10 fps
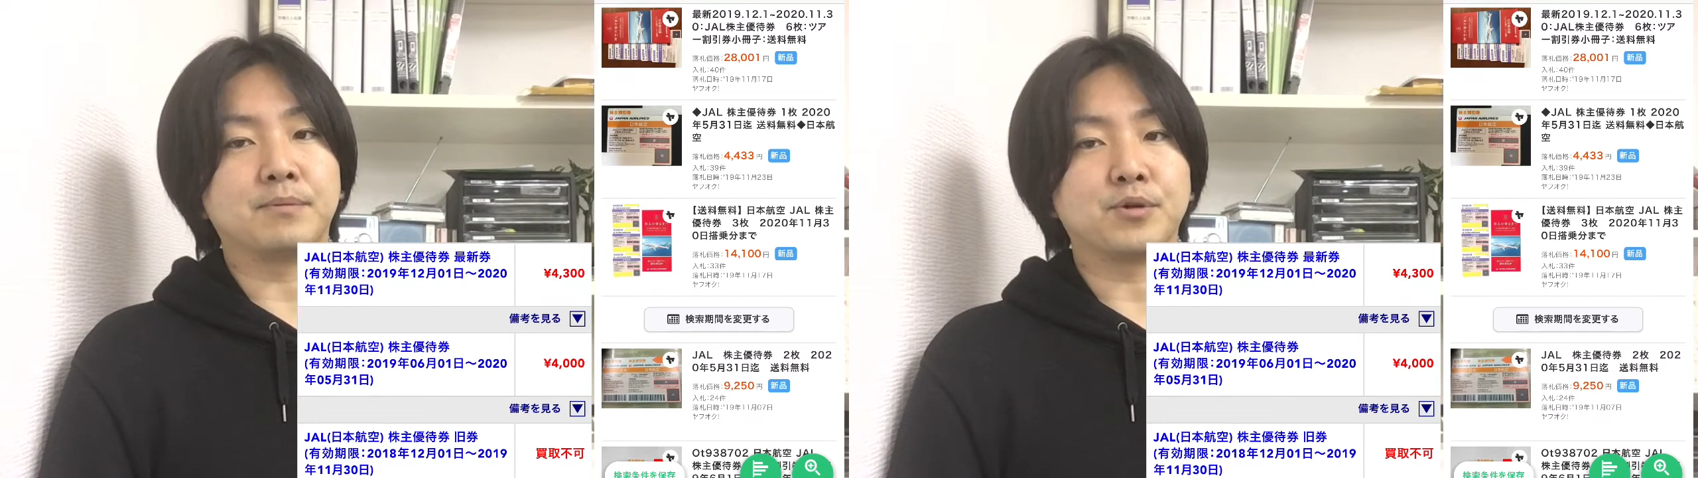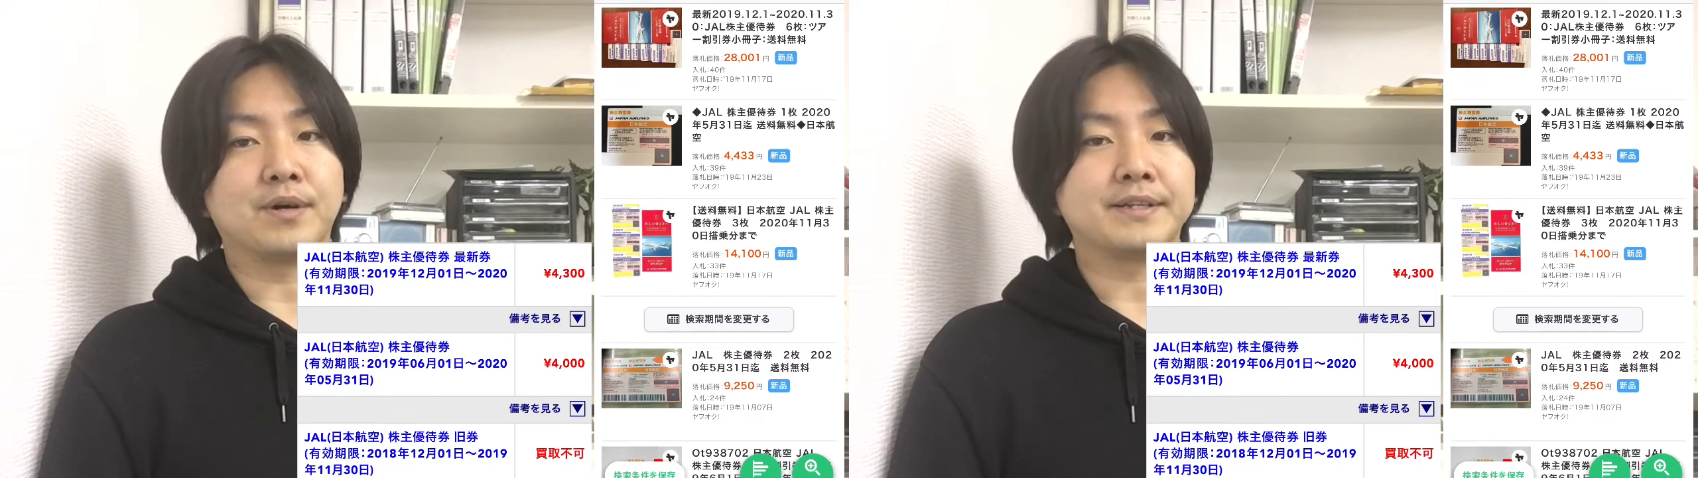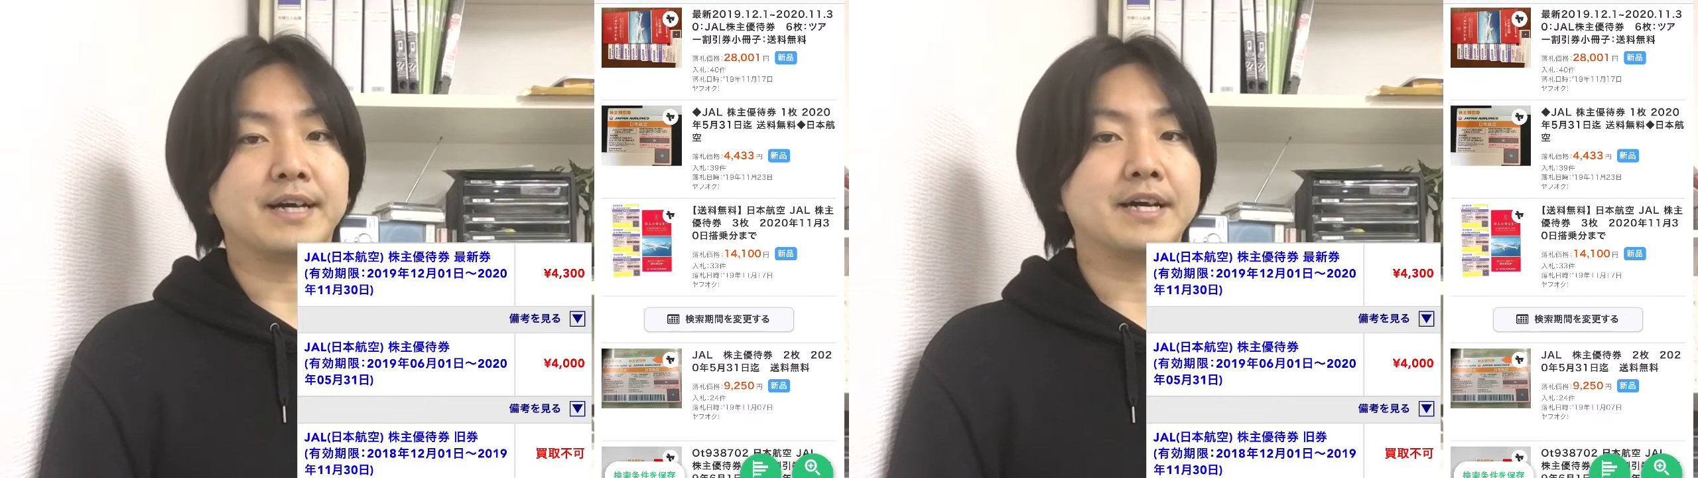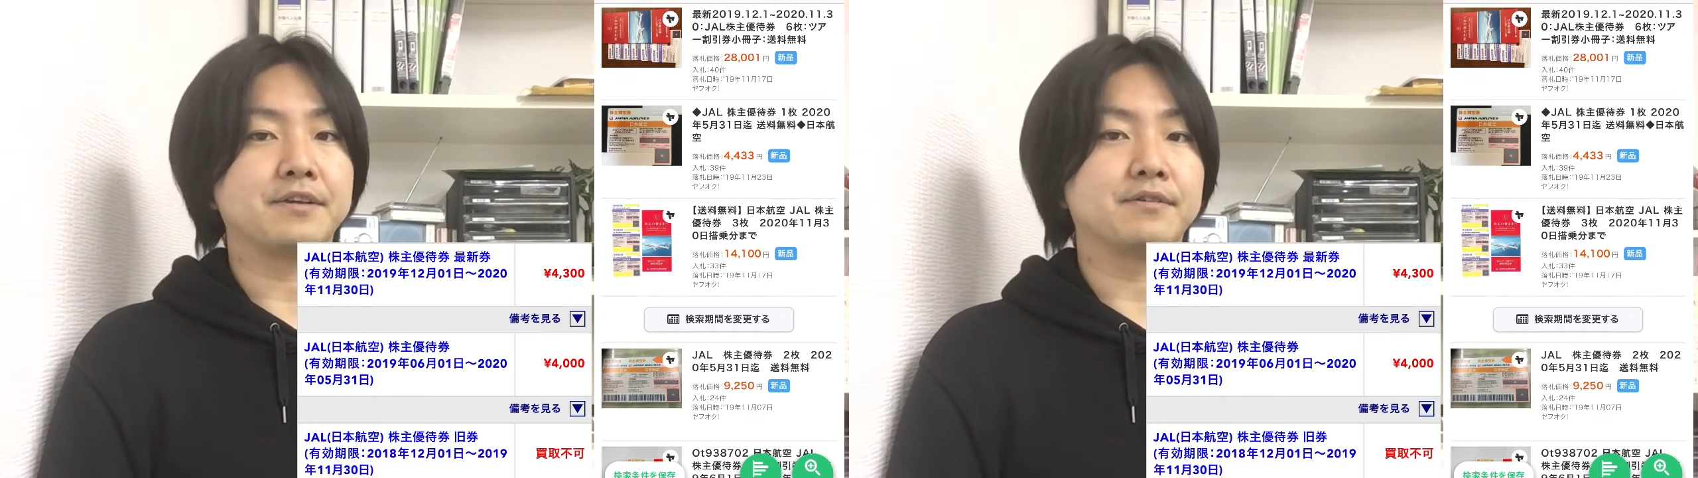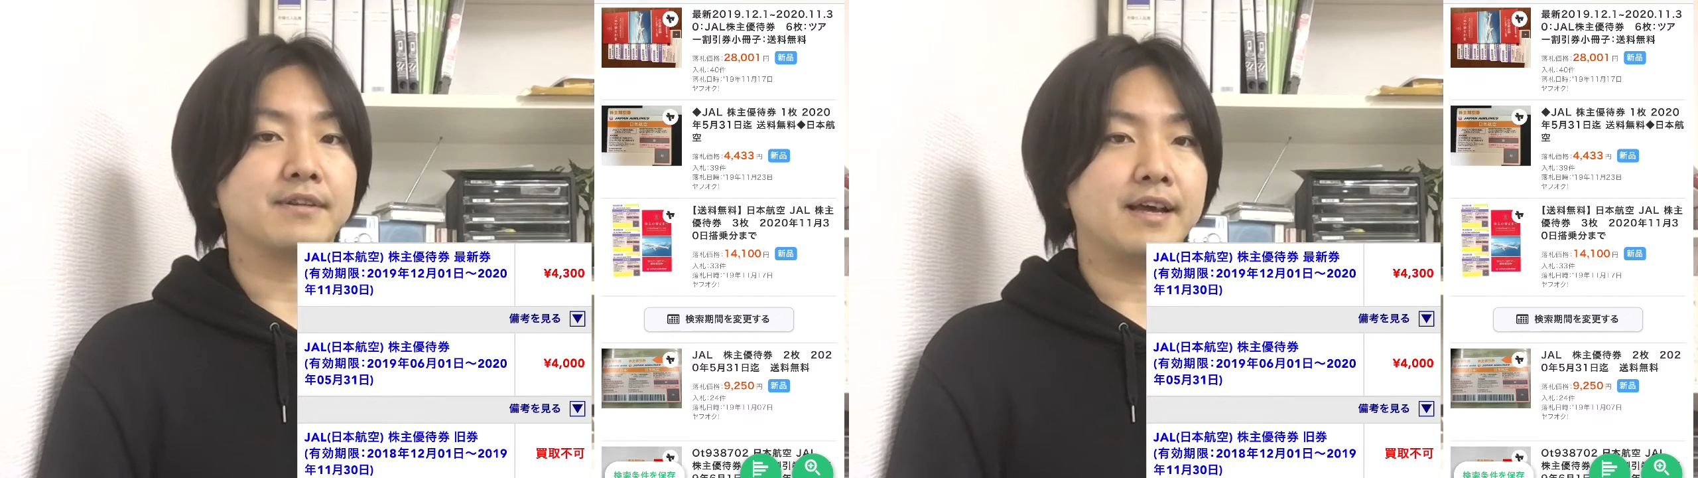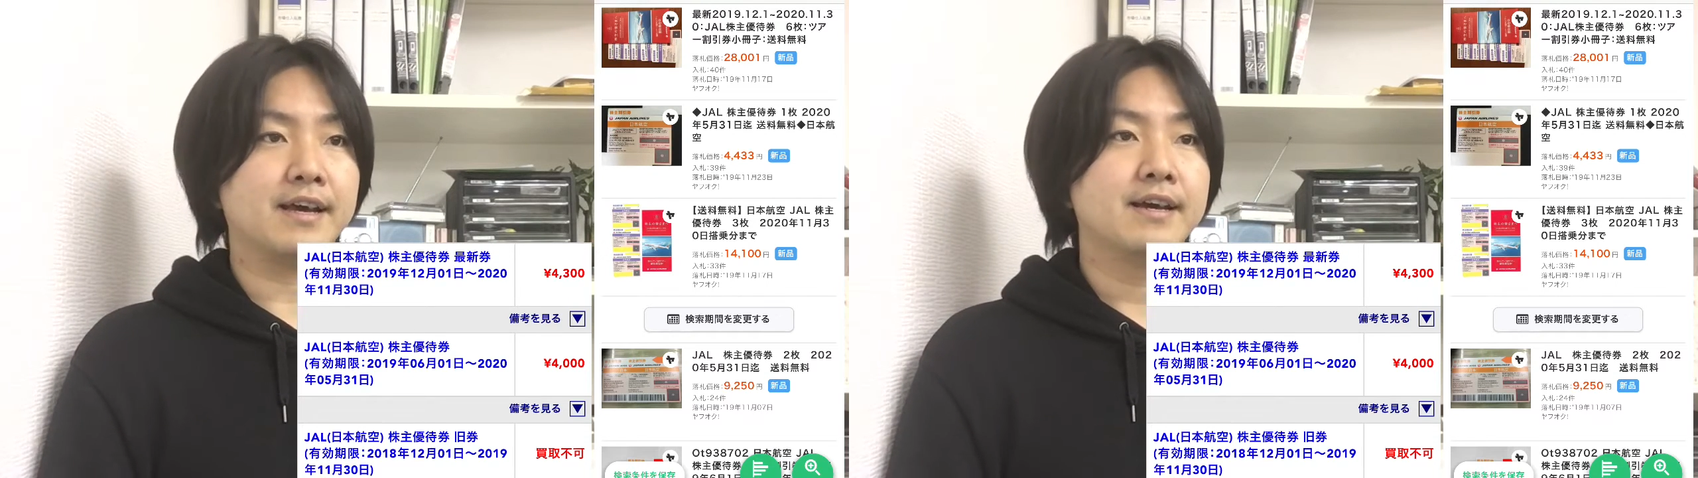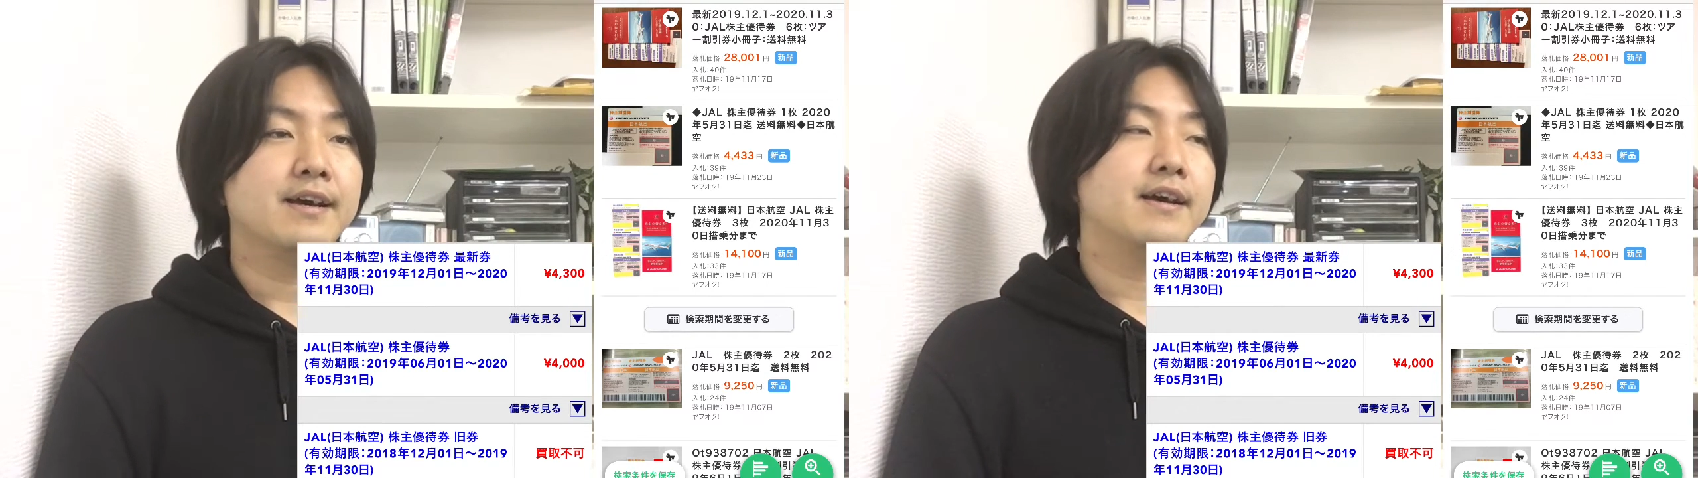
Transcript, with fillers: ものはないので、